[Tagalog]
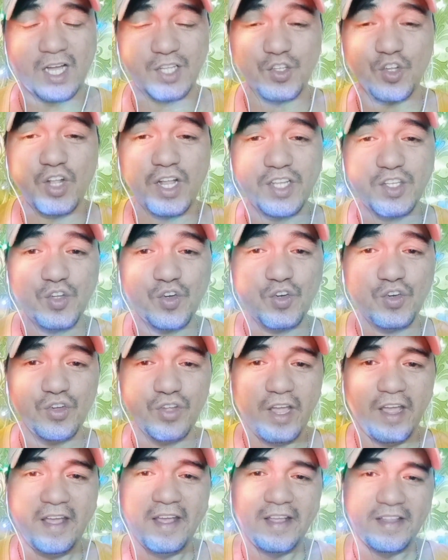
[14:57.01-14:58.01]
katulad nung
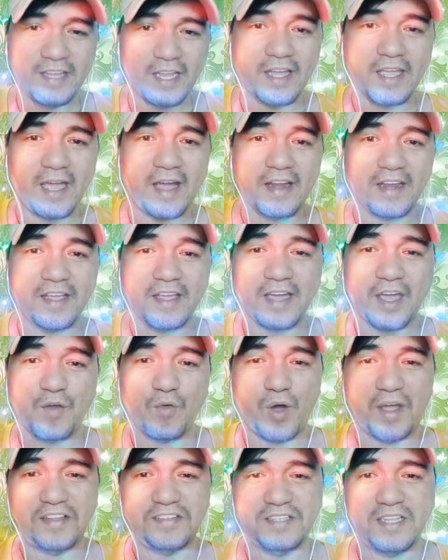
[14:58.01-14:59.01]
nangyari kay
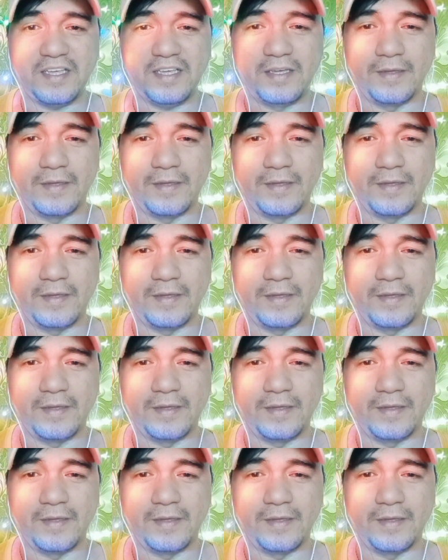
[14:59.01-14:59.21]
YT.